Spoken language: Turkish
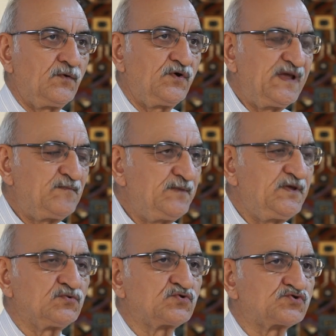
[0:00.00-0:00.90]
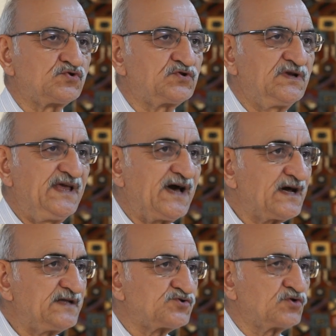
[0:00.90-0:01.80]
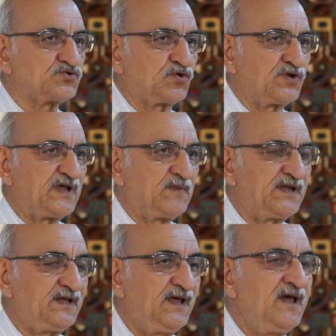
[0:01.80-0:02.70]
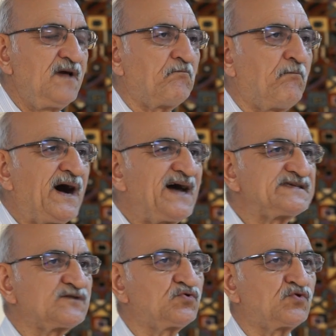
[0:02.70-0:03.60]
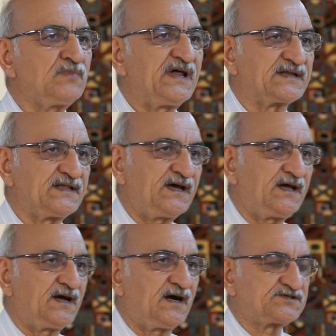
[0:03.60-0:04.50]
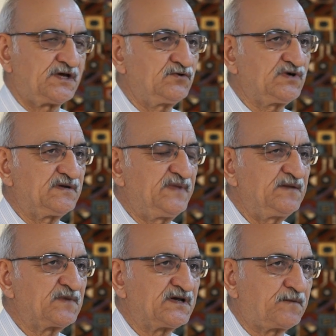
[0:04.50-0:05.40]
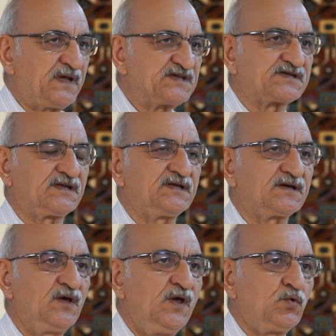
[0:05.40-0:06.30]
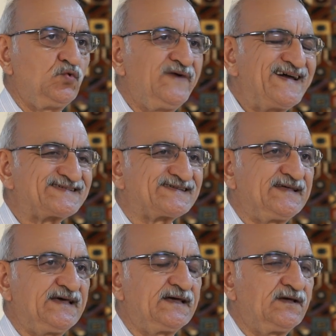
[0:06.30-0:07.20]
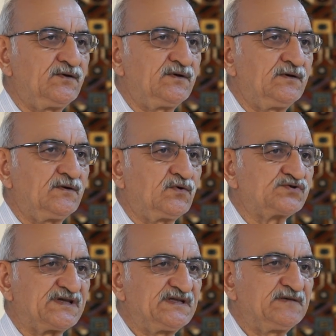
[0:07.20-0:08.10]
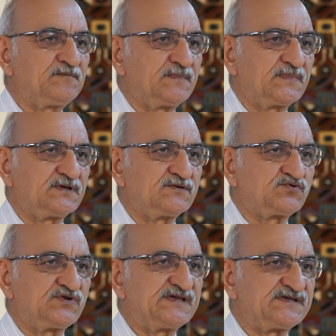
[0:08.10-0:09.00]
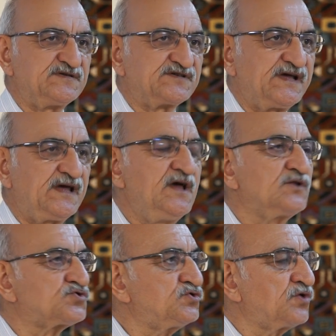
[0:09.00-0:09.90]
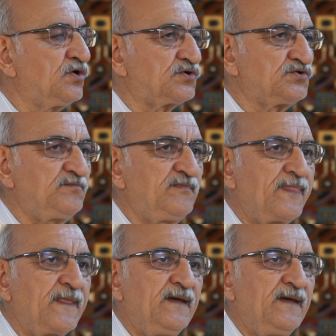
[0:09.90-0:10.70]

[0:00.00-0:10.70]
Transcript: Önemli bir unsur, liyakat çok çok önemli. Bazı kurumlarda aşağı yukarı benim 45 yıllık üniversite hocalığım süresince şunu gördüm.